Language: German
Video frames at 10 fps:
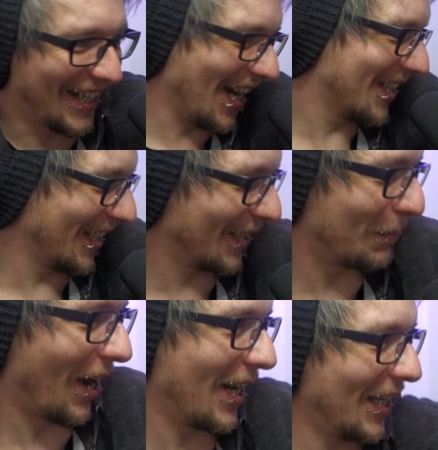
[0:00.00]
das ist
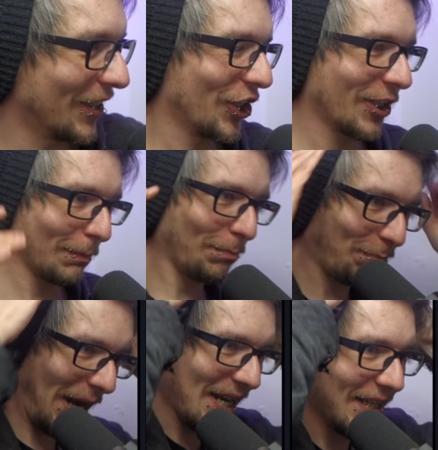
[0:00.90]
mal
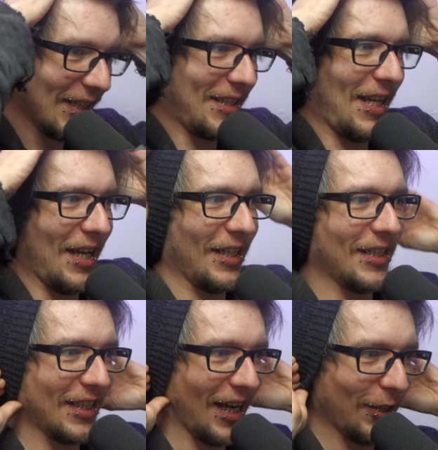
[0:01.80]
entspannend, sag
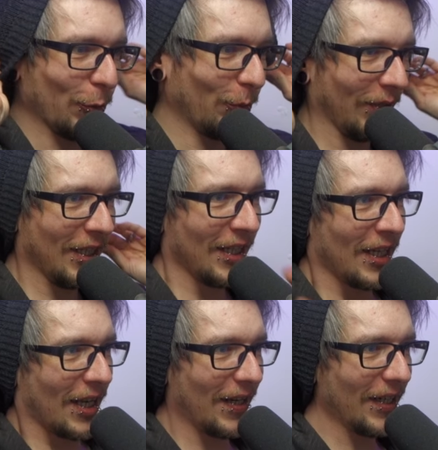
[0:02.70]
ich dazu.
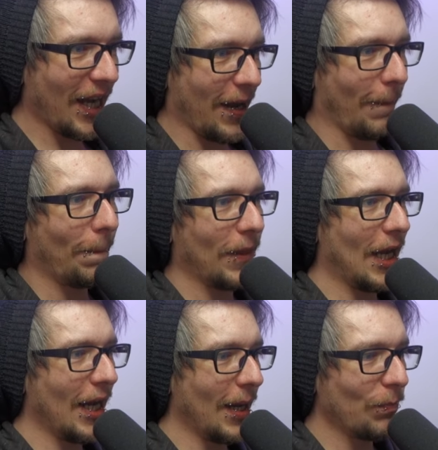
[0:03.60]
Okay,
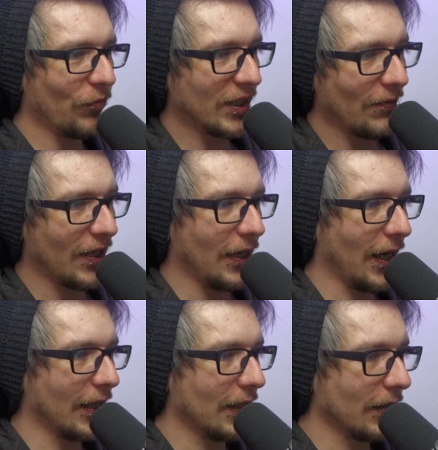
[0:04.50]
ähm, was haben wir denn
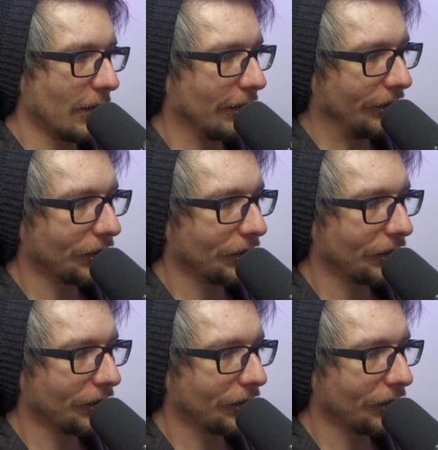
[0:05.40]
eigentlich?